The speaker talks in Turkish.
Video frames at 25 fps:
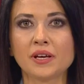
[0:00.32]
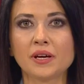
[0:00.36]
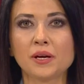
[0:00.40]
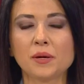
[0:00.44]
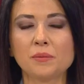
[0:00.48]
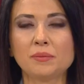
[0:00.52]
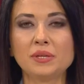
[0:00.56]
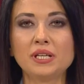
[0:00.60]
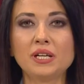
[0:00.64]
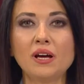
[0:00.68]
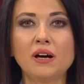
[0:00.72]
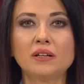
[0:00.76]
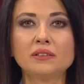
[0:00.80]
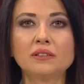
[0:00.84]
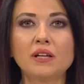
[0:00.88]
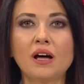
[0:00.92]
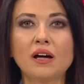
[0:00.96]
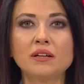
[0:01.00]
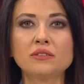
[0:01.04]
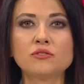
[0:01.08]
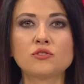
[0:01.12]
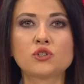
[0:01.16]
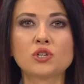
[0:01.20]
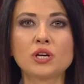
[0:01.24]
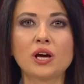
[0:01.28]
Bir
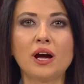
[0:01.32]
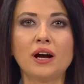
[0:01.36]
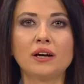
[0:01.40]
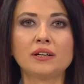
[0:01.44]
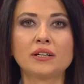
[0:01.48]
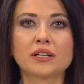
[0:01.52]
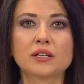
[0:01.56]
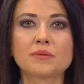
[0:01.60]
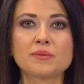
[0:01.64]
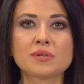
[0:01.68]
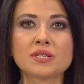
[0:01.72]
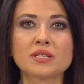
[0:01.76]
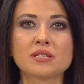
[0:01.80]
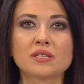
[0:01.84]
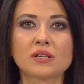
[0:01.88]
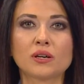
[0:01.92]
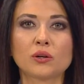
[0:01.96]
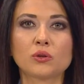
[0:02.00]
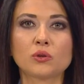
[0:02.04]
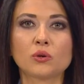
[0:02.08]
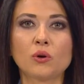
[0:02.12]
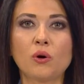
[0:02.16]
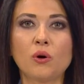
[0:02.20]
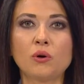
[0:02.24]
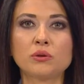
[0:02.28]
yandan ciğerlerimiz
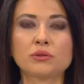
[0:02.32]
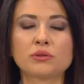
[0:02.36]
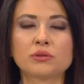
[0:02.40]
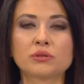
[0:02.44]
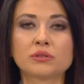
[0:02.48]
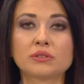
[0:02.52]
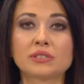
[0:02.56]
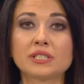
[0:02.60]
yanıyor,